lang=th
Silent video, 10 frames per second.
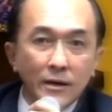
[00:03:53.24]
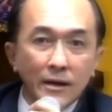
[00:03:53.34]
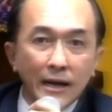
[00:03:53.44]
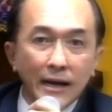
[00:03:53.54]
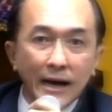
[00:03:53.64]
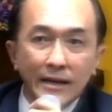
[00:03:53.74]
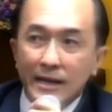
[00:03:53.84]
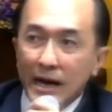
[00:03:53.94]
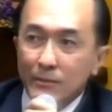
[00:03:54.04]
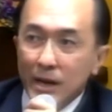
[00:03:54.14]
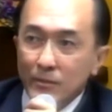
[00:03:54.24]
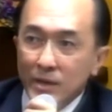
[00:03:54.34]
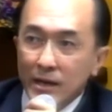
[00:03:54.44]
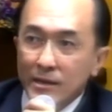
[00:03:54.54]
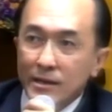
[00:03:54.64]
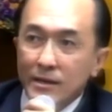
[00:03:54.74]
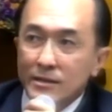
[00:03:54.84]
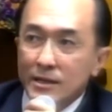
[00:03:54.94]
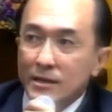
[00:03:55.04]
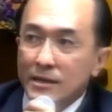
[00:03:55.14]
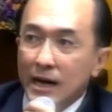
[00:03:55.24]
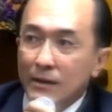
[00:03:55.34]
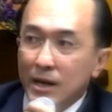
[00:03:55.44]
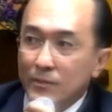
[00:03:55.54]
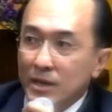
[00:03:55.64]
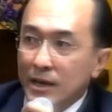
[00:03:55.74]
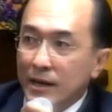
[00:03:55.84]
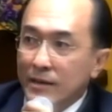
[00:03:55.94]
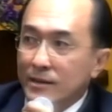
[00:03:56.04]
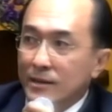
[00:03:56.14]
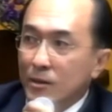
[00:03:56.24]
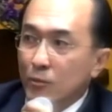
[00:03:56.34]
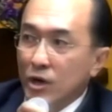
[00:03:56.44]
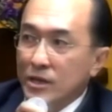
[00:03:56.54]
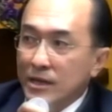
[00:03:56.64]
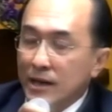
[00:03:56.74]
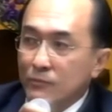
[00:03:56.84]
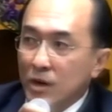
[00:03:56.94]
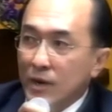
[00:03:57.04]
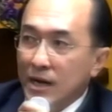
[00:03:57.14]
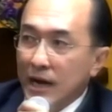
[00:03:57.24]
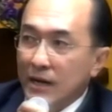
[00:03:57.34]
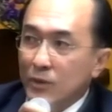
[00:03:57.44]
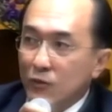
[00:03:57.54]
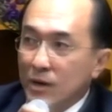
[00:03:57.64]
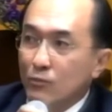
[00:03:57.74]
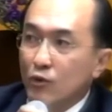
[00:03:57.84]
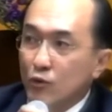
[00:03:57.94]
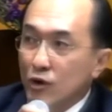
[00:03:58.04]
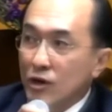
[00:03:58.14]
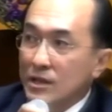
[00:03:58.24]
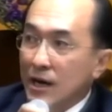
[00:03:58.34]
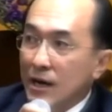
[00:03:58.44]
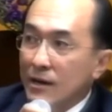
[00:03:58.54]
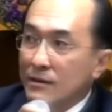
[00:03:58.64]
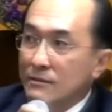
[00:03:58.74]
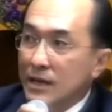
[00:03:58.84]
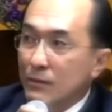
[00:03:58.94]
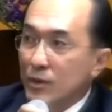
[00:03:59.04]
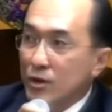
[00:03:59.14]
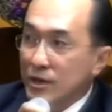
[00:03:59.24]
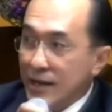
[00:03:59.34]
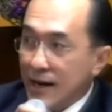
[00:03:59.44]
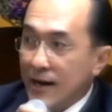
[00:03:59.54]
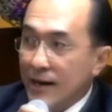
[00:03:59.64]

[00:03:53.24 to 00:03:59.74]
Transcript: ละลายยาแบบนี้ให้กินฉีดยาแบบนี้ให้ เพราะฉะนั้นไม่ว่าไก่ไม่ว่าหมูก็จะเต็มไปด้วยยา